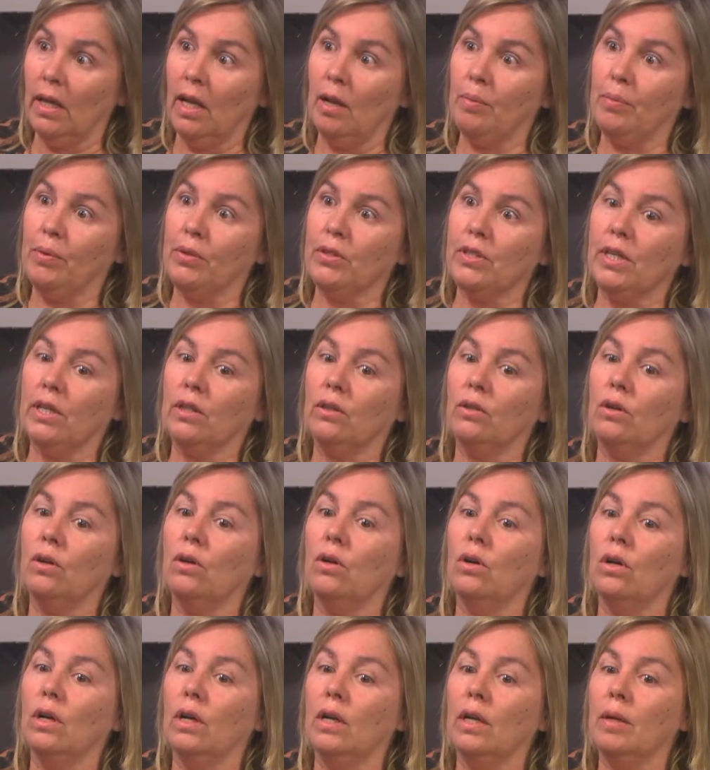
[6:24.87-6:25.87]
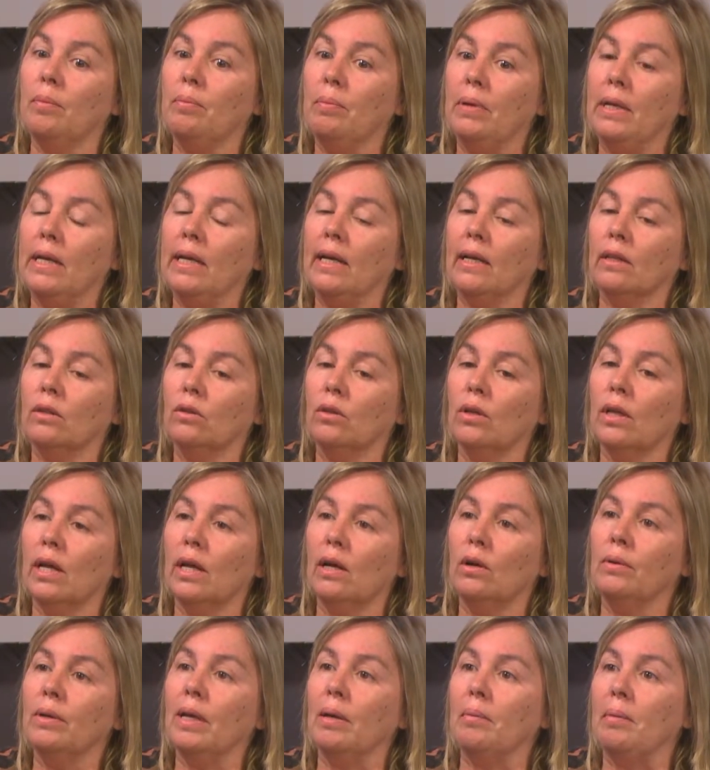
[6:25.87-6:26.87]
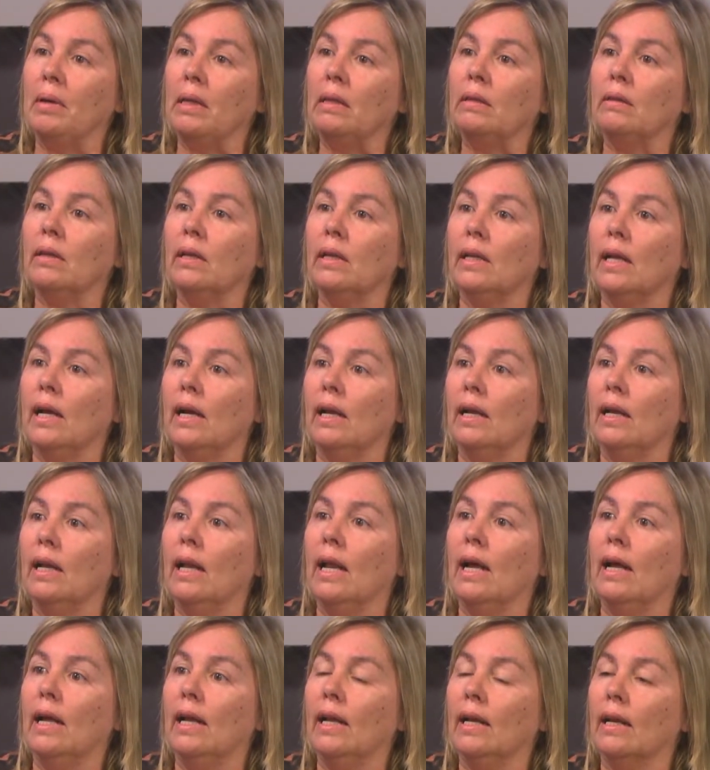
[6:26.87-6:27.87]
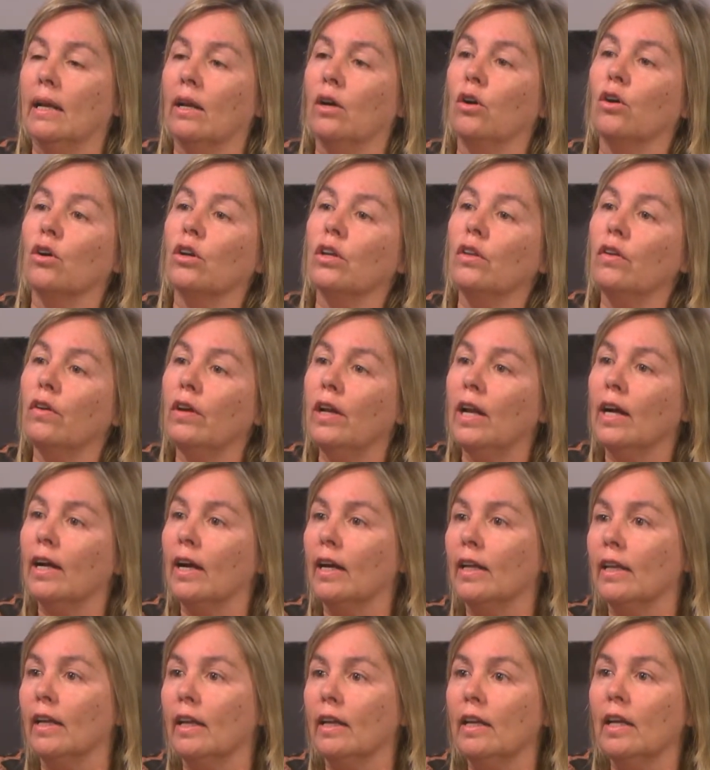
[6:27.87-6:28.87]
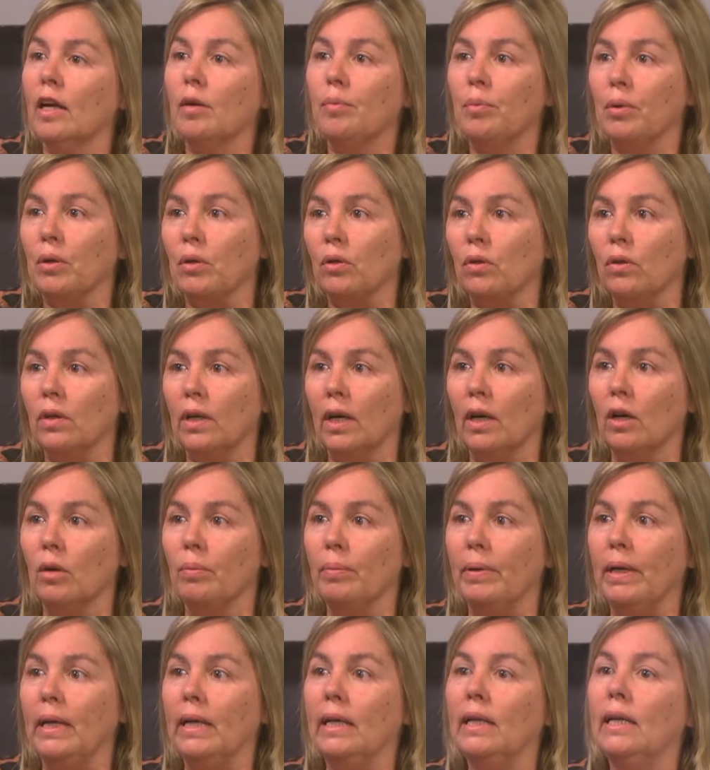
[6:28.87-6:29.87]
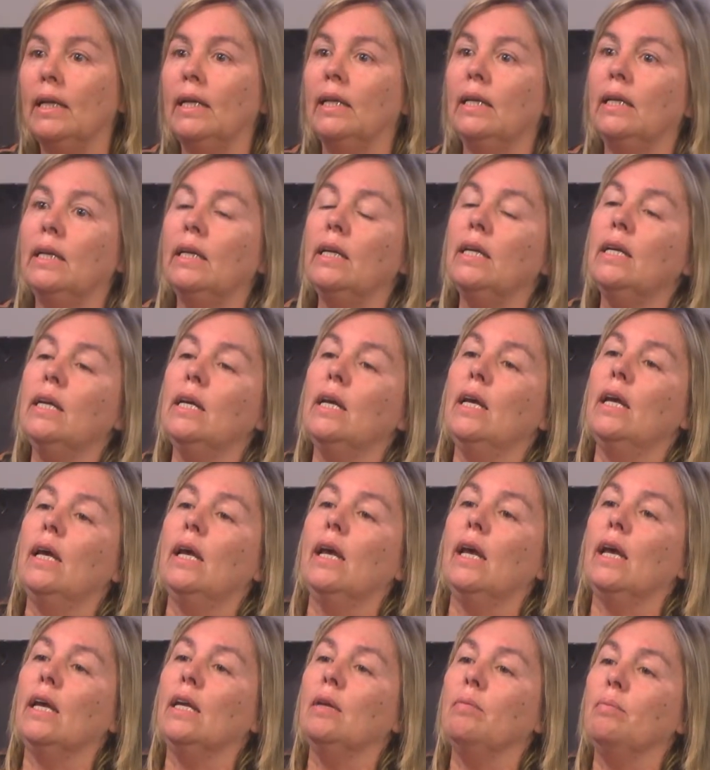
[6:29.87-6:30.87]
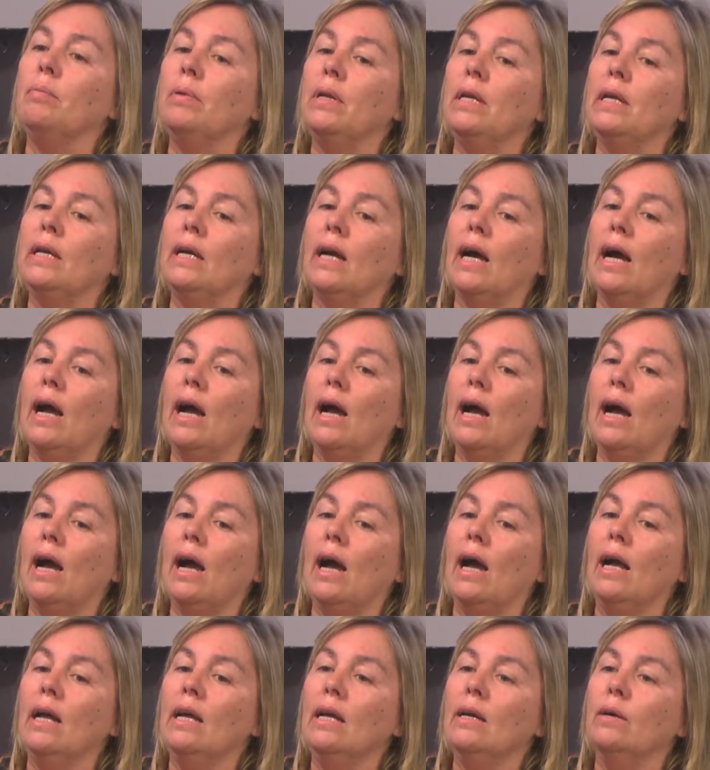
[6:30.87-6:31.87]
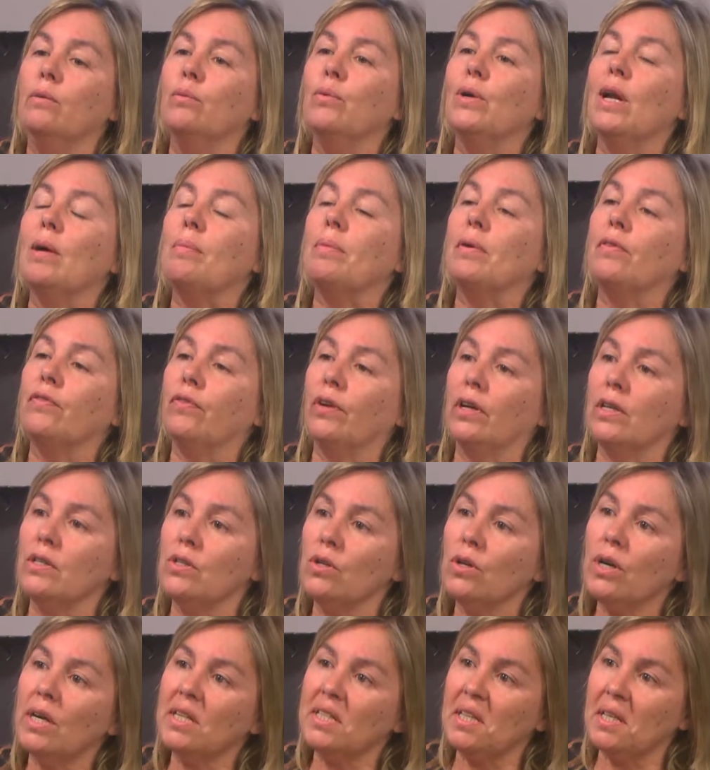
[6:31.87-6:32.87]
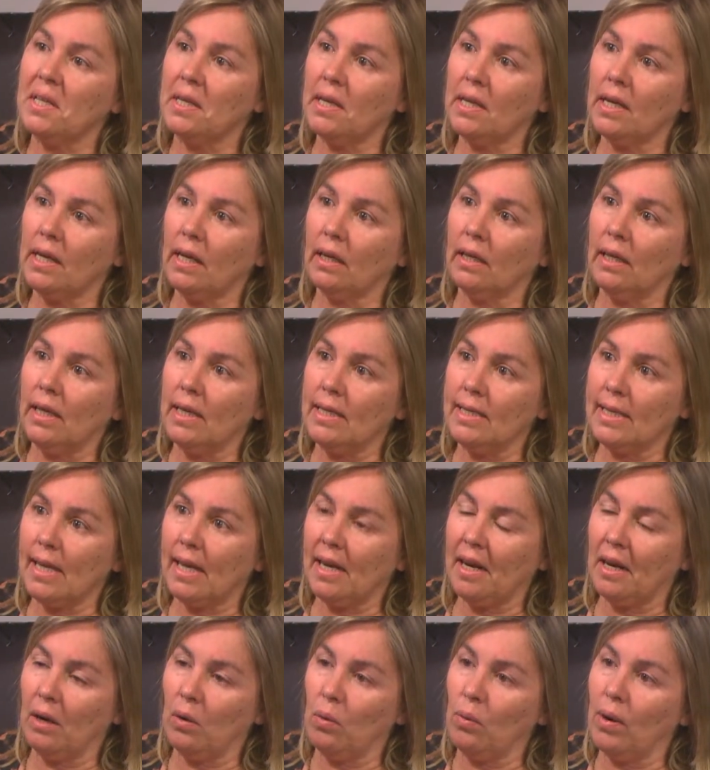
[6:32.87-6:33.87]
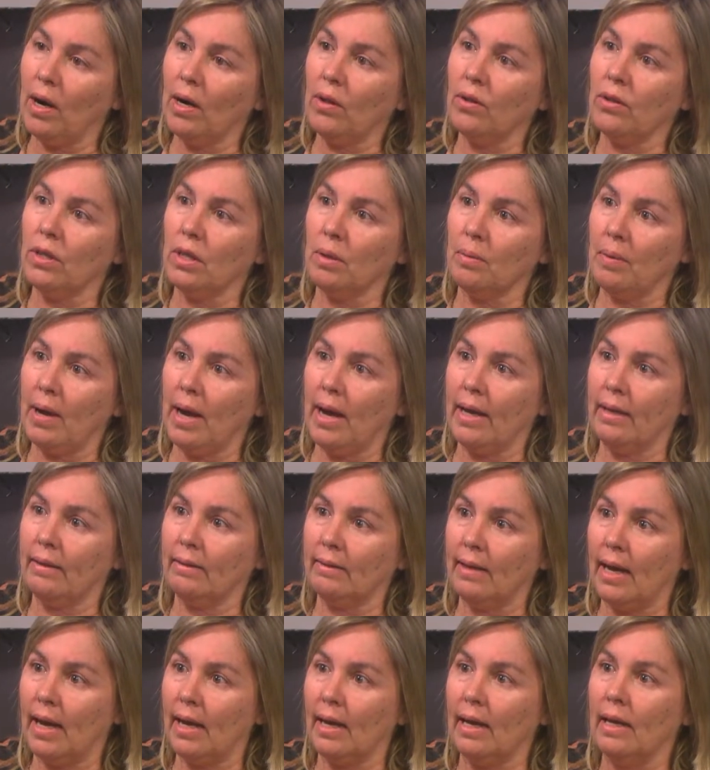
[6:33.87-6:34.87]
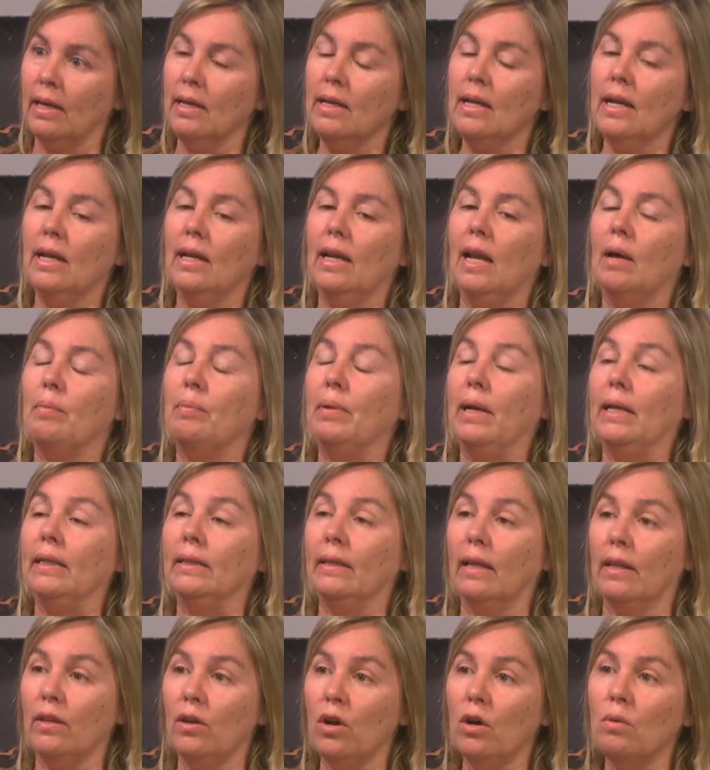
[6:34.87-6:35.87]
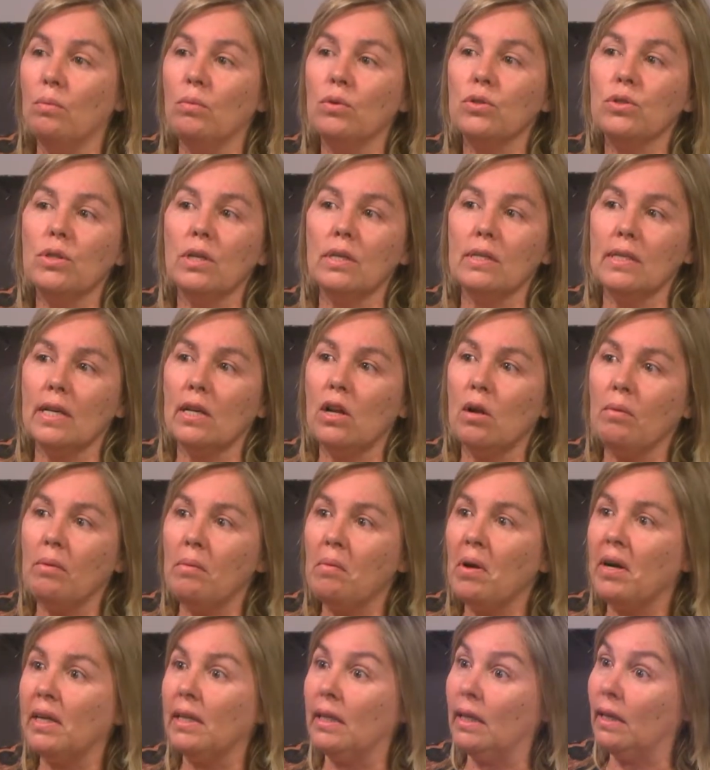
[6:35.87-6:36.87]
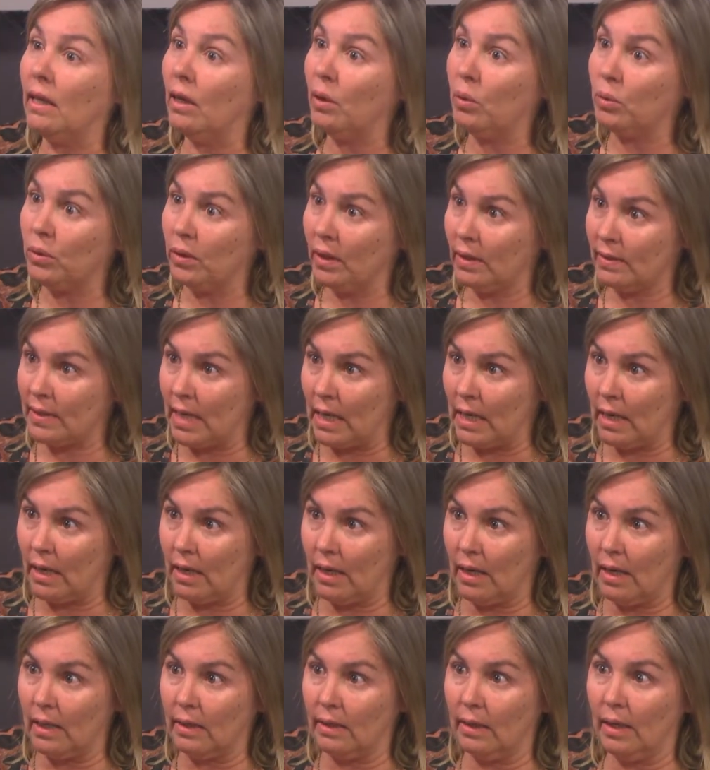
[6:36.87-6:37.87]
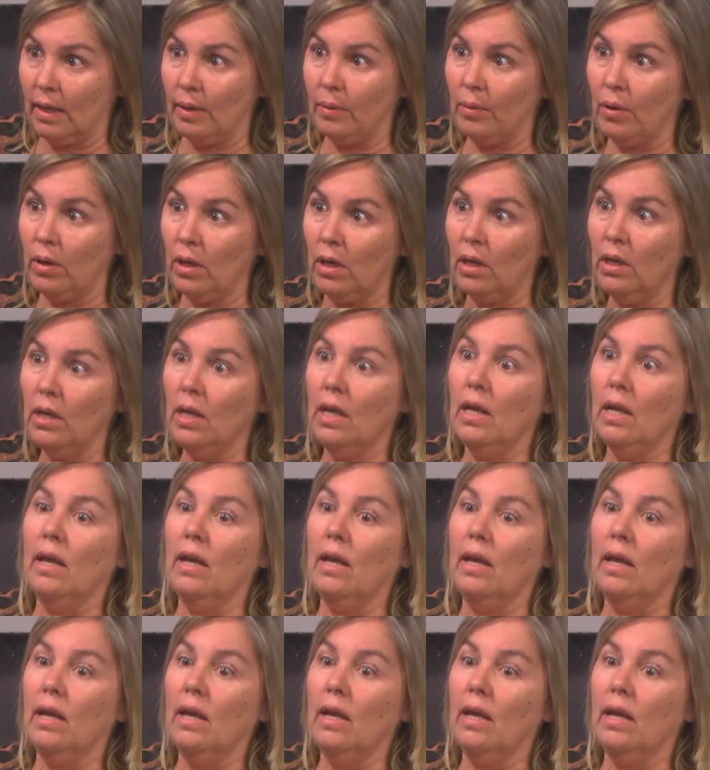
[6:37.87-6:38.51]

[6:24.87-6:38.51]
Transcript: El proyecto implica toda, obviamente, el recorrido de las cañerías por todo Carlos Pellegrini, e implica una perforación que se tiene que realizar en el lugar donde va a estar la planta de osmosis. Es lo mismo que tienen ustedes aquí en el Trébol.